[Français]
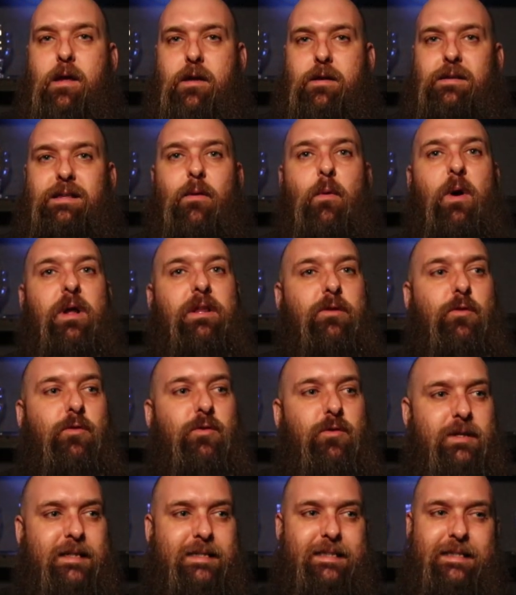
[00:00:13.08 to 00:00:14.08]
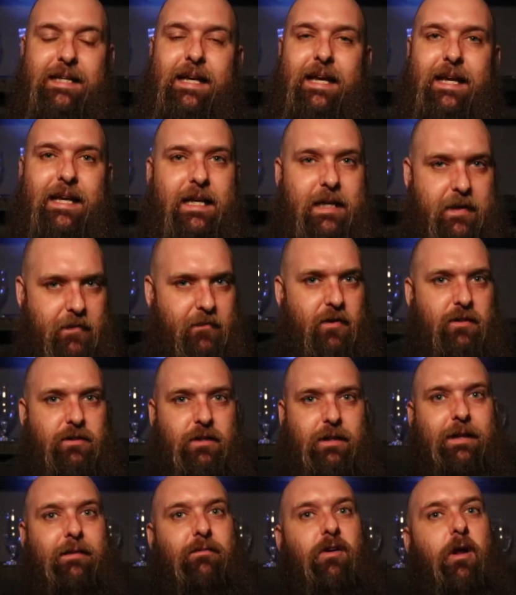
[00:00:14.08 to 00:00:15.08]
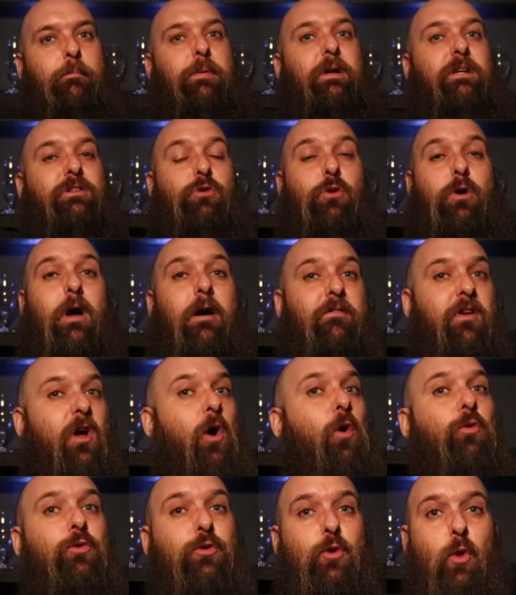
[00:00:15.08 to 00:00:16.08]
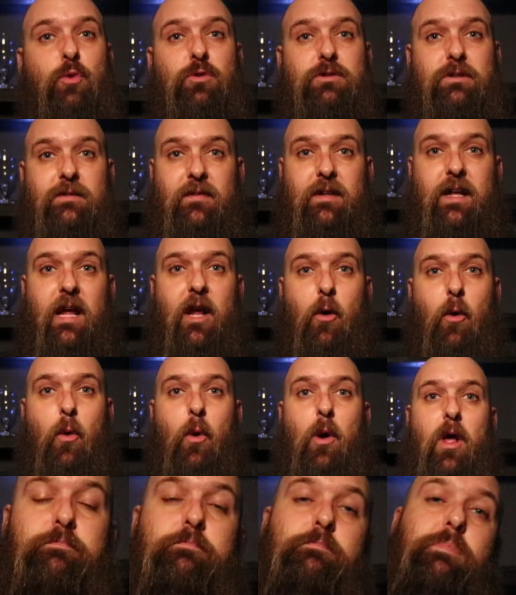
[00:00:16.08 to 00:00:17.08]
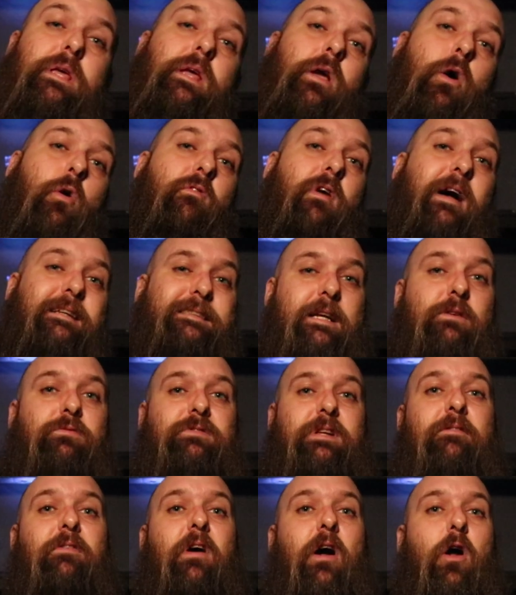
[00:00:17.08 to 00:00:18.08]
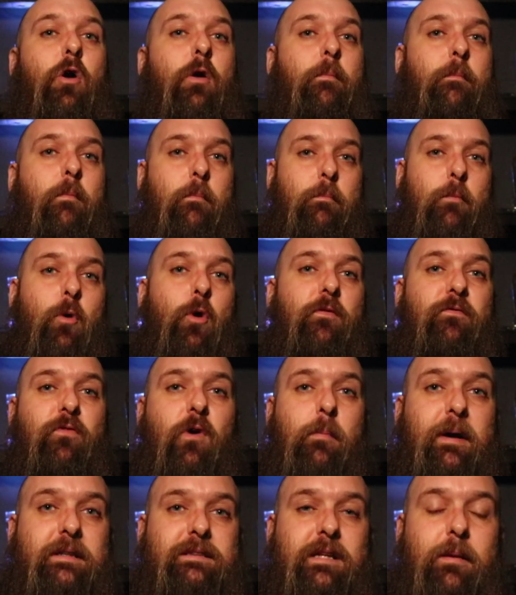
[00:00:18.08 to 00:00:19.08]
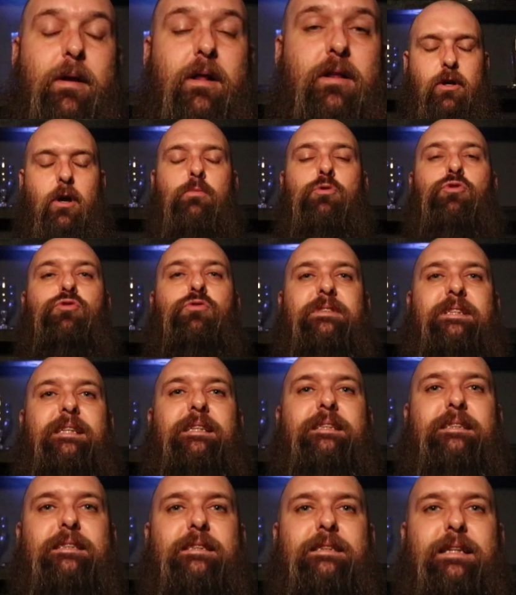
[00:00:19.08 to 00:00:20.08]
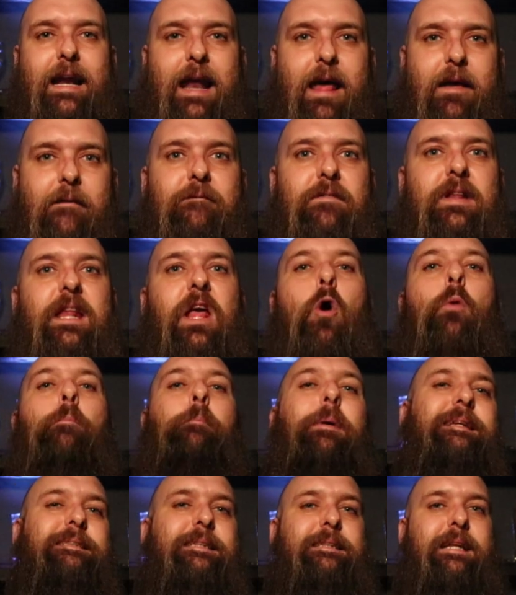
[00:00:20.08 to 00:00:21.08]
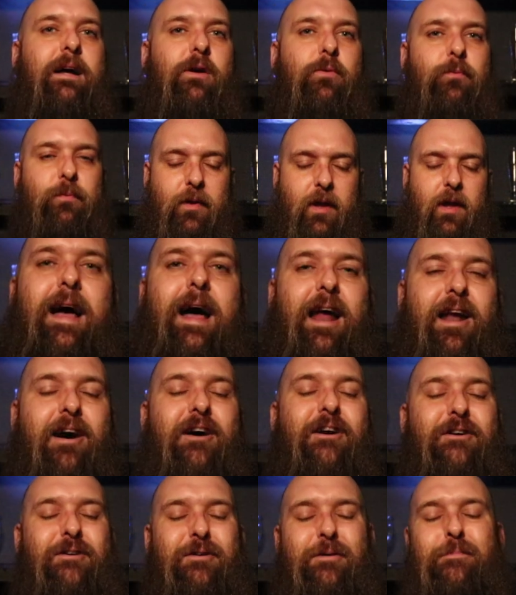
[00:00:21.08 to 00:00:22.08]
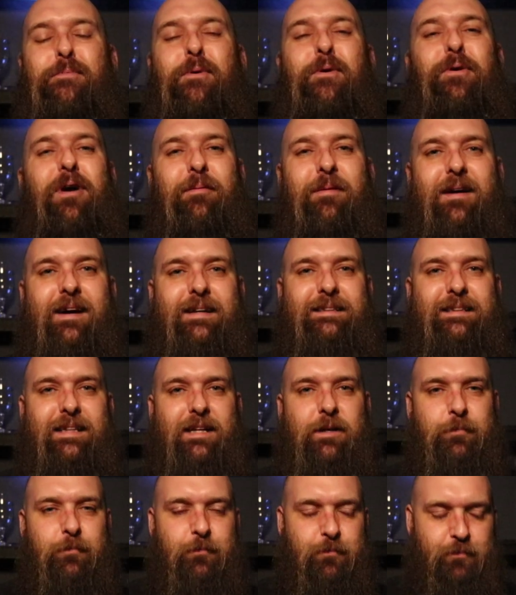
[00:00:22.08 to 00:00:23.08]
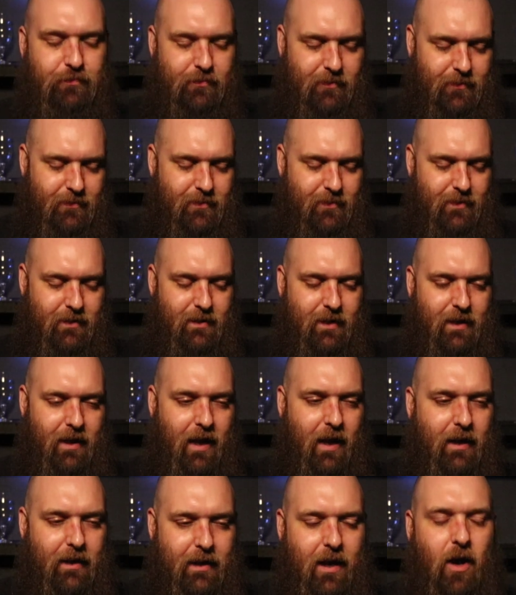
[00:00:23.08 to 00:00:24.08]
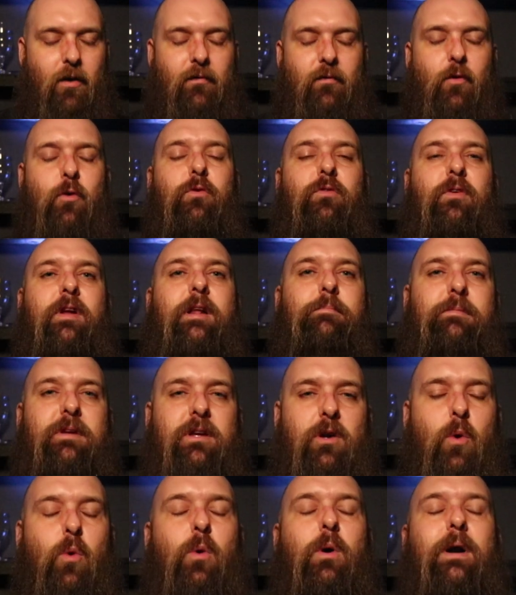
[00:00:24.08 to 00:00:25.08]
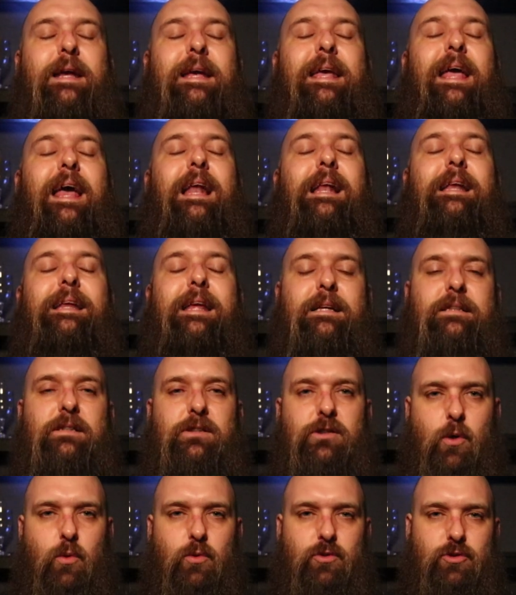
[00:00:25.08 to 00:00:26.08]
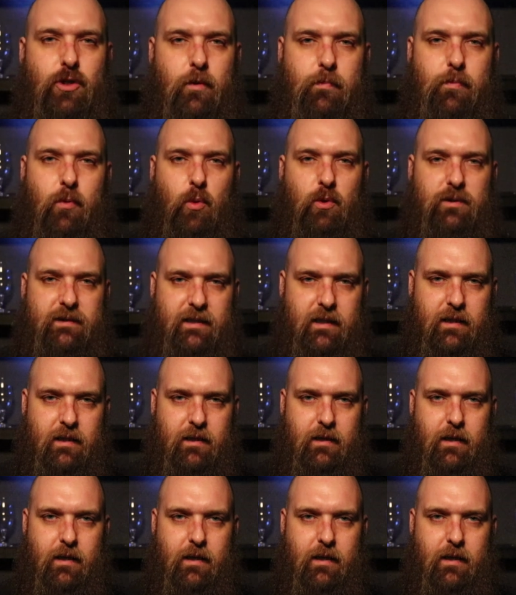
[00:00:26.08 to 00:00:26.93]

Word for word: Euh, ça va être une série qui va se développer sur environ 12 vidéos, puis on va essayer de vous en faire une fois par semaine, comme je vous ai dit dans la vidéo précédente. Alors, pour commencer, quand on veut ouvrir une micro, quelles questions se poser?